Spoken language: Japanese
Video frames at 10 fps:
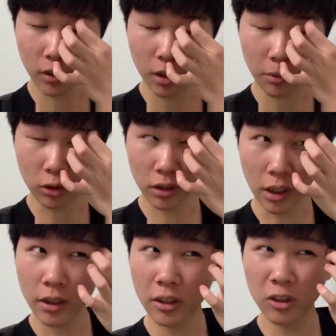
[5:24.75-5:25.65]
えー、まあ、
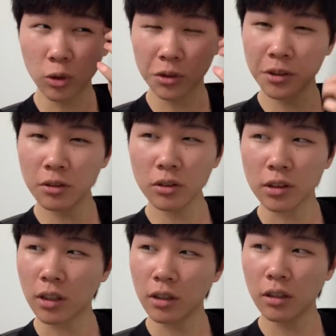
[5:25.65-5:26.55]
簡単に都市封
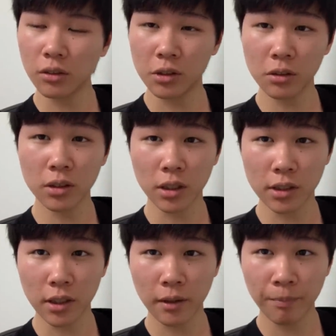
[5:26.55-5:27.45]
鎖かな都市封鎖で
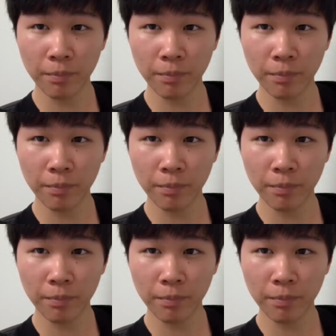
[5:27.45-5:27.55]
すね。